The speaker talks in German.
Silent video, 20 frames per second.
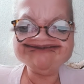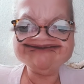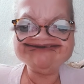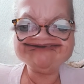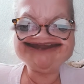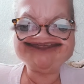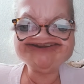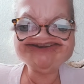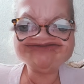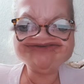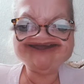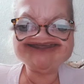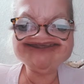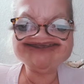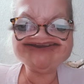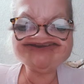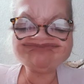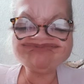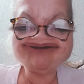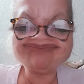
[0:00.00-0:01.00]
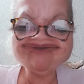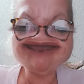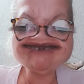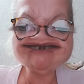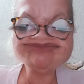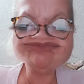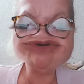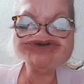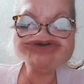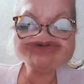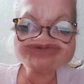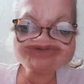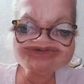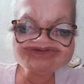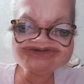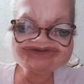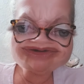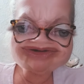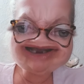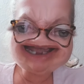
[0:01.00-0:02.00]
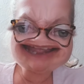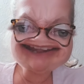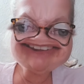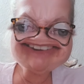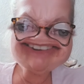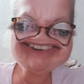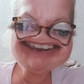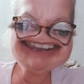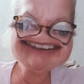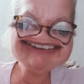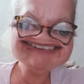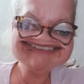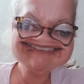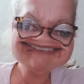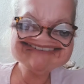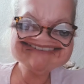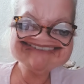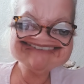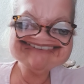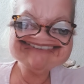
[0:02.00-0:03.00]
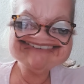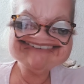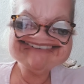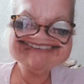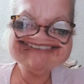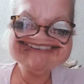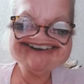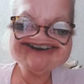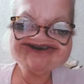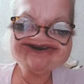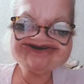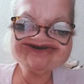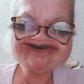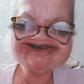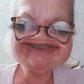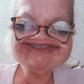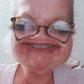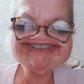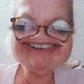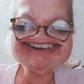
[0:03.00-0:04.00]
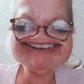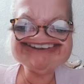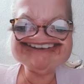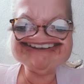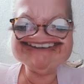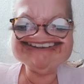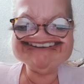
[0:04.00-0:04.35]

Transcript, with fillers: Das war erstmal meine Begrüßung an Sie. Und äh,